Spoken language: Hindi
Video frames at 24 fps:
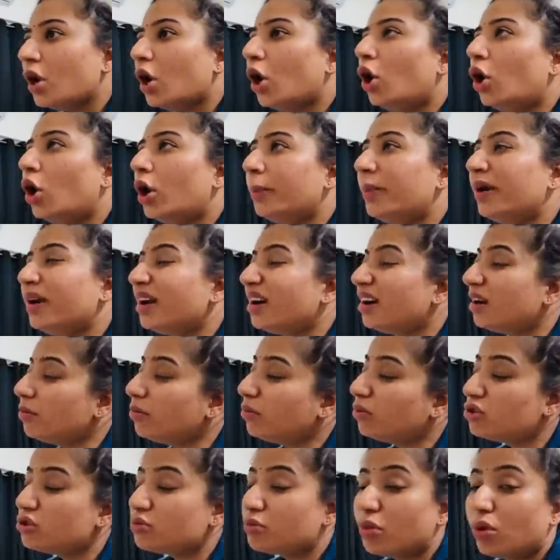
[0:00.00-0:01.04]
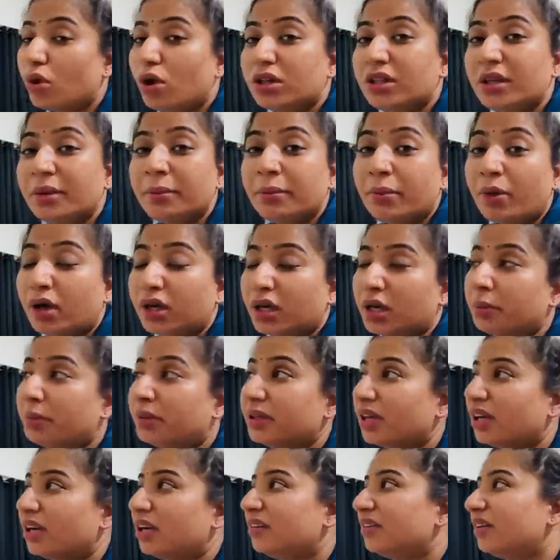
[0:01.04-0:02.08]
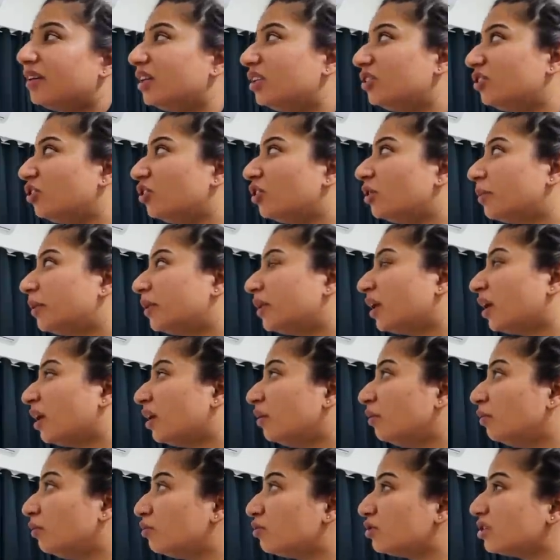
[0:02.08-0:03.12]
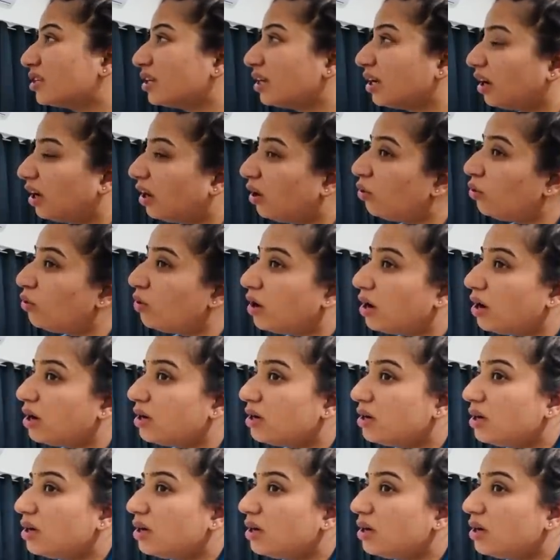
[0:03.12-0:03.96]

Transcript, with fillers: और मैं यार कुछ बहुत इंपॉर्टेंट बताने वाली थी और पता नहीं मुझे क्या हुआ